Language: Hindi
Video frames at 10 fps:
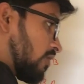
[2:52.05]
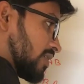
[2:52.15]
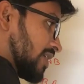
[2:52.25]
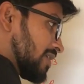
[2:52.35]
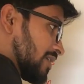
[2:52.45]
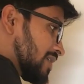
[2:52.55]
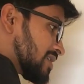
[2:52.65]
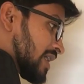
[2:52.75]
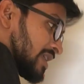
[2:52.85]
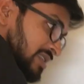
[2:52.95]
40
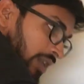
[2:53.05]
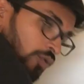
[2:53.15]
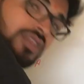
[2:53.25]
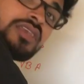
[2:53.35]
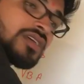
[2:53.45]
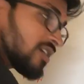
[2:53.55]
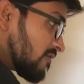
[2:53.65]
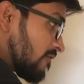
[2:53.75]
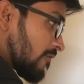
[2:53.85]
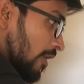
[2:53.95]
डिग्रीज साउथ की
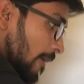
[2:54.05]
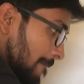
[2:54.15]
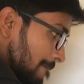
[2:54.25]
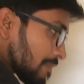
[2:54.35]
तरफ फ्रॉम